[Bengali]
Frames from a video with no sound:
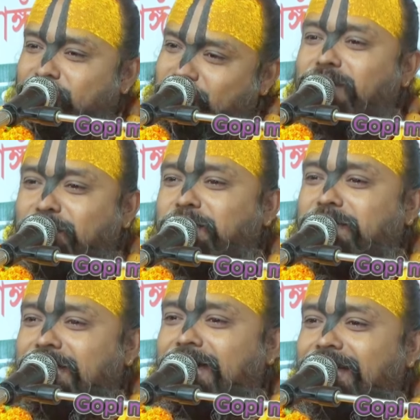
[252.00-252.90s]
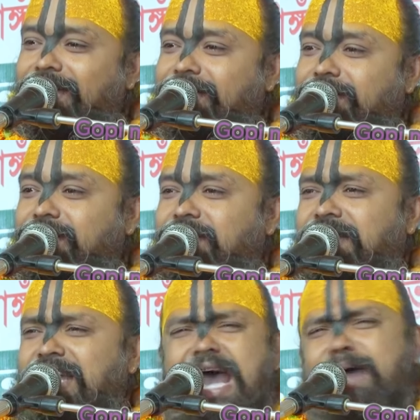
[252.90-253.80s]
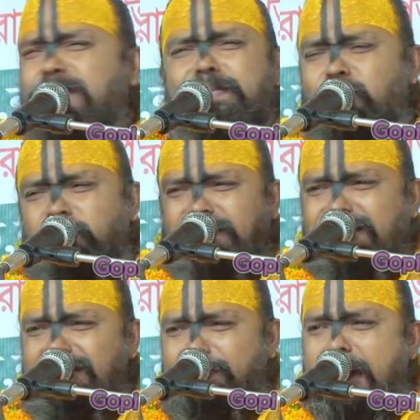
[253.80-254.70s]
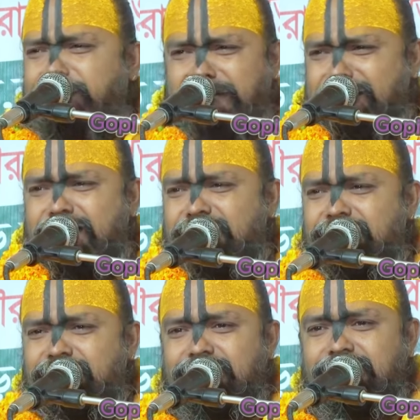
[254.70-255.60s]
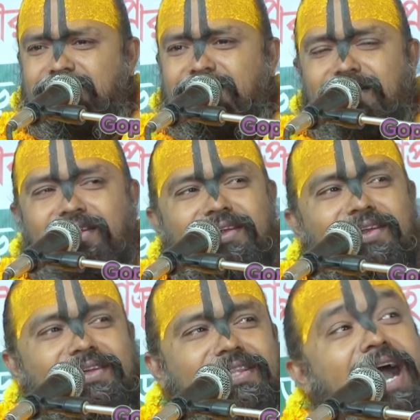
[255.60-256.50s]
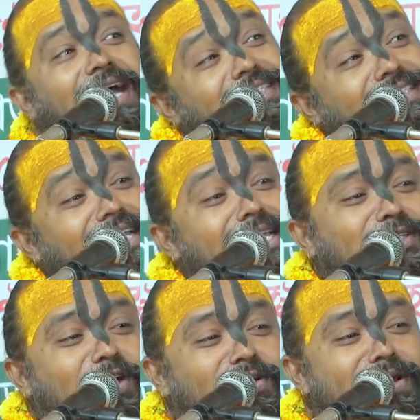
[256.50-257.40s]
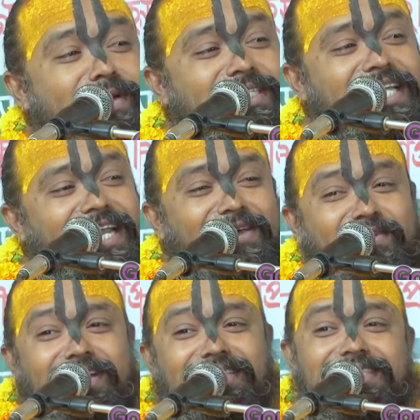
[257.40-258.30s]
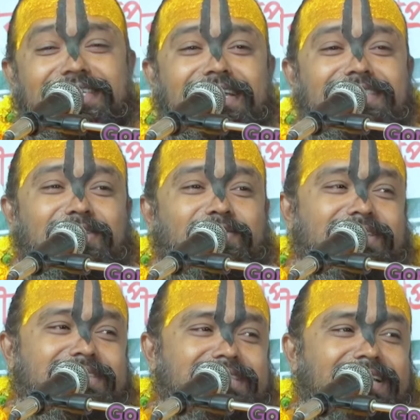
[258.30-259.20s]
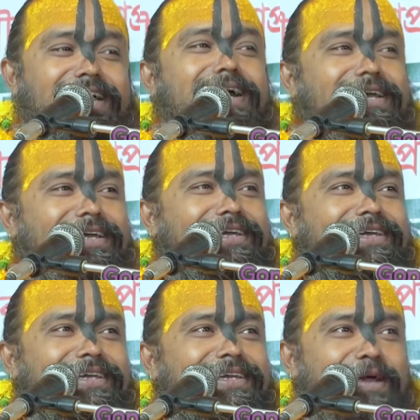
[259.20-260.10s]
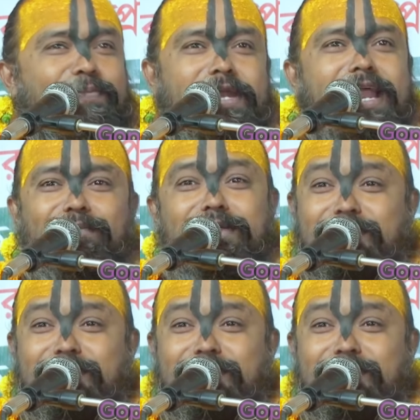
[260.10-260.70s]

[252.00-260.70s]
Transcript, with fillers: সত্য কথা আমি এবার ওইটা নিয়ে ভাবি না তা আজকে যখন আমার ছেলে ওর কাছে জিজ্ঞাসা করেছে দাদা আপনার নাম কি